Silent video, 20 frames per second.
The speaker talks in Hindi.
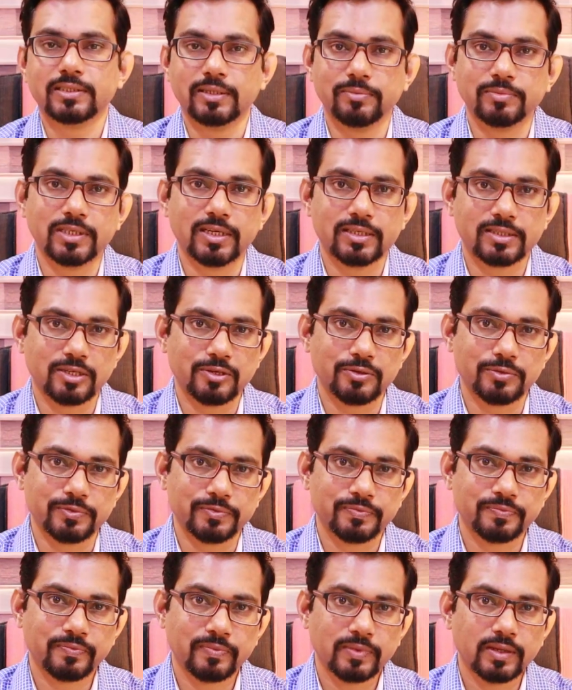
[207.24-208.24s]
समझाता हूँ
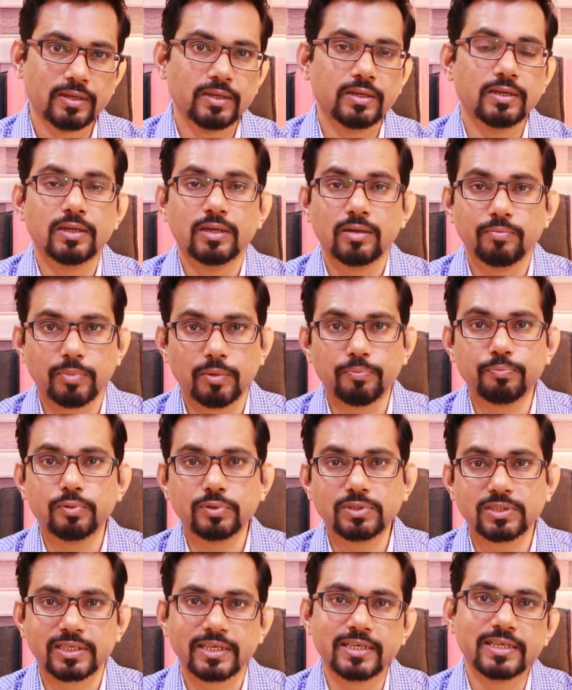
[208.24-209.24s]
पप्पू
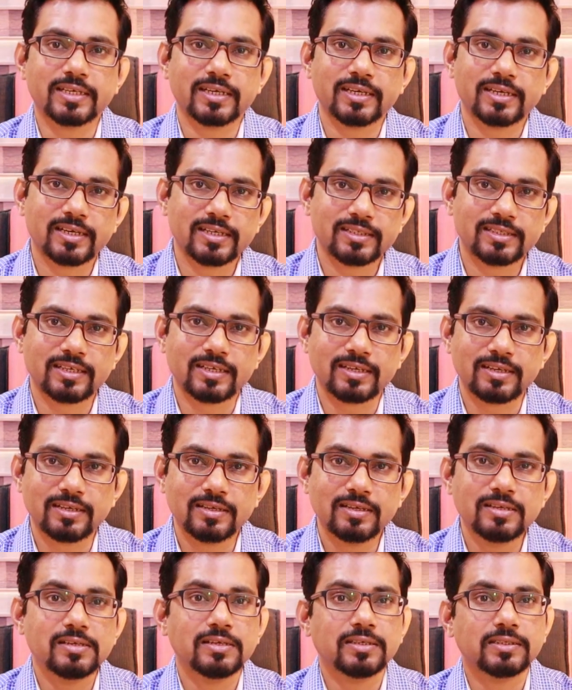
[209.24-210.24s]
सही कह रहा था
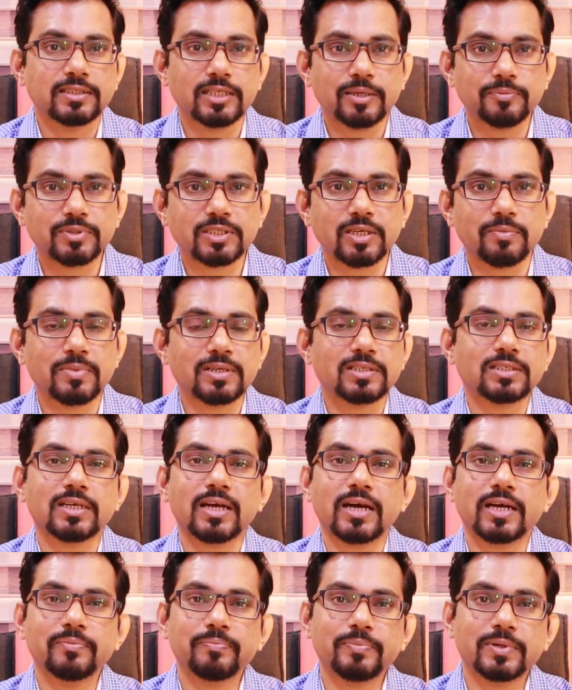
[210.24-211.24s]
जब समस्या
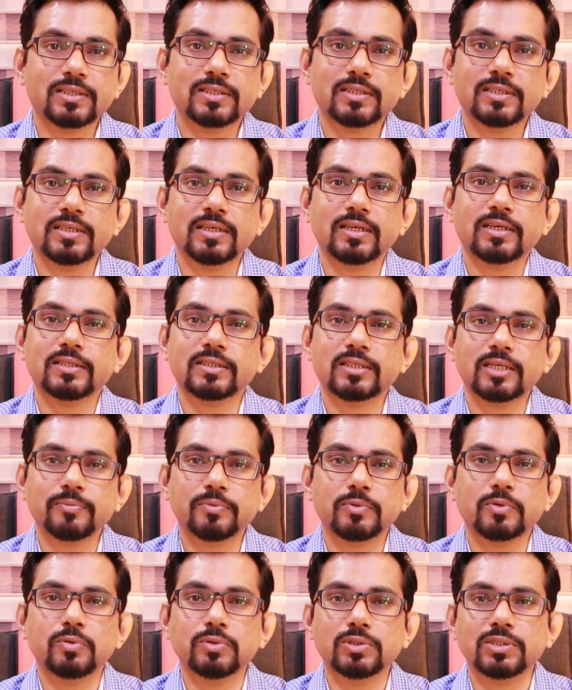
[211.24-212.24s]
आन पड़ती है
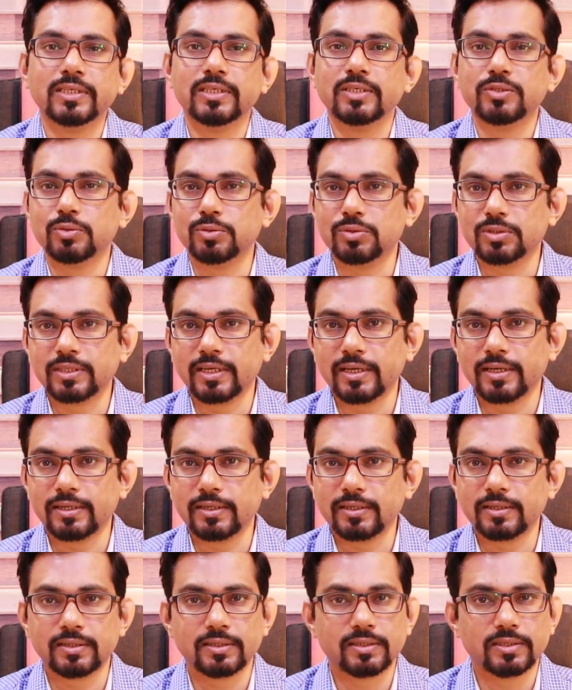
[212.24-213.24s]
तब कुछ नहीं सोचता
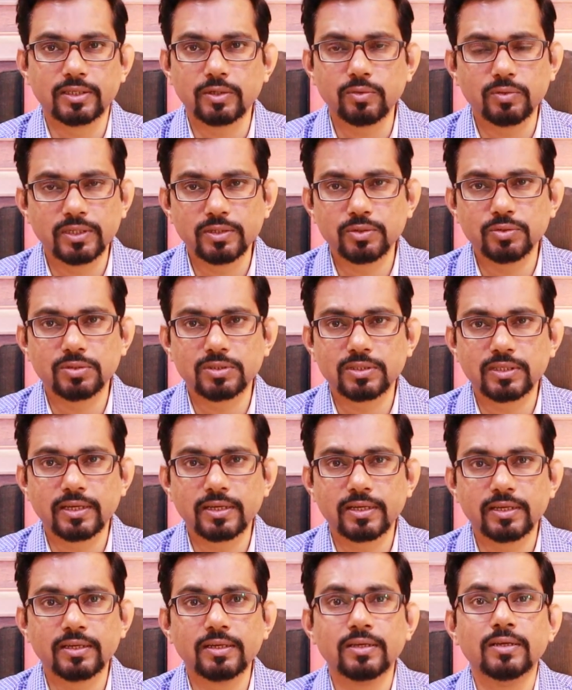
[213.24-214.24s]
है क्यों नहीं सोचता
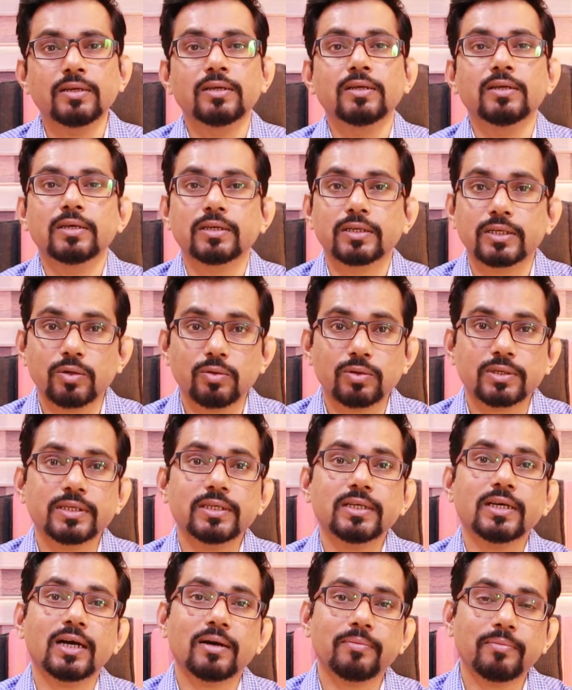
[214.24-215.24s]
है
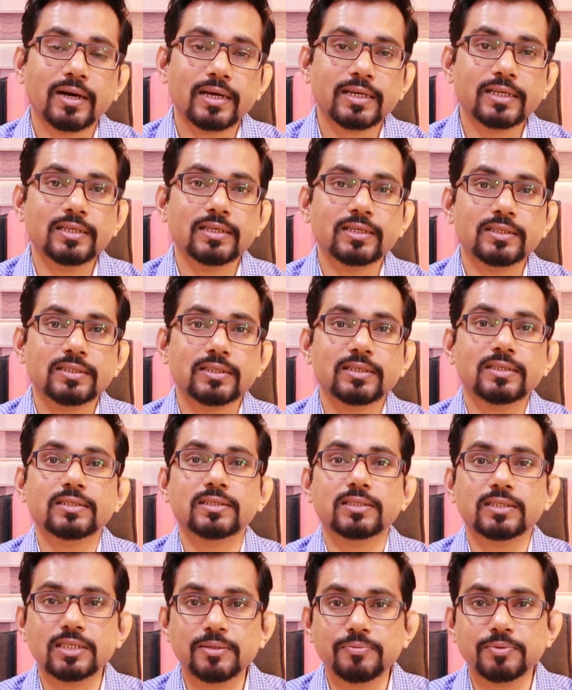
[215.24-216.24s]
क्योंकि हमारी नज़र
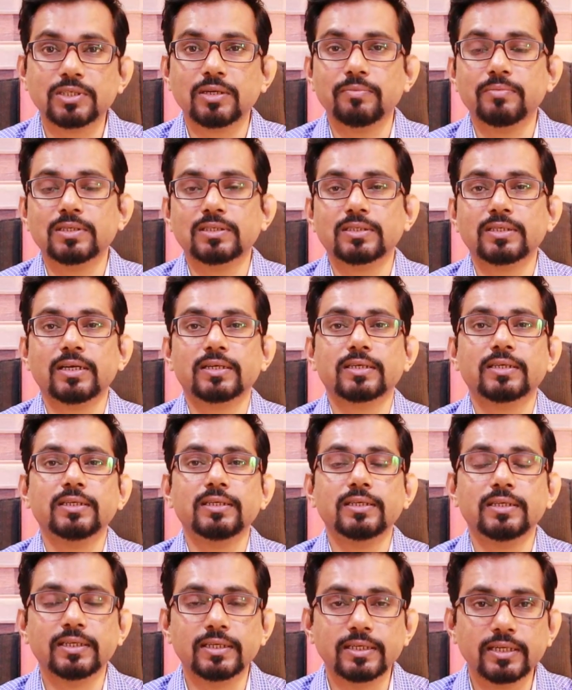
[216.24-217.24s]
सिर्फ समस्या के
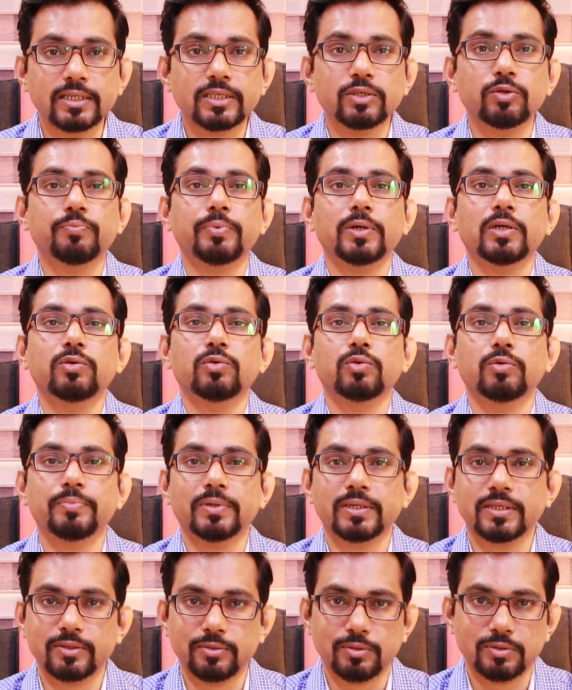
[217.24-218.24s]
निगेटिव पहलुओं
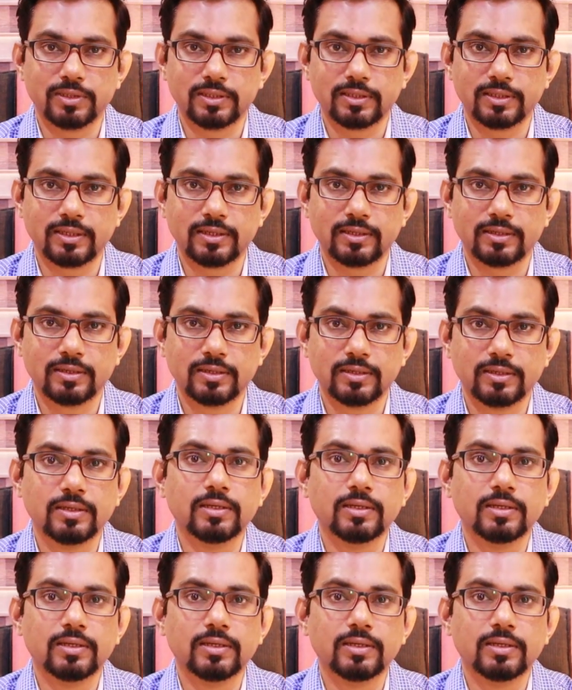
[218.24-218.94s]
पर ही होती है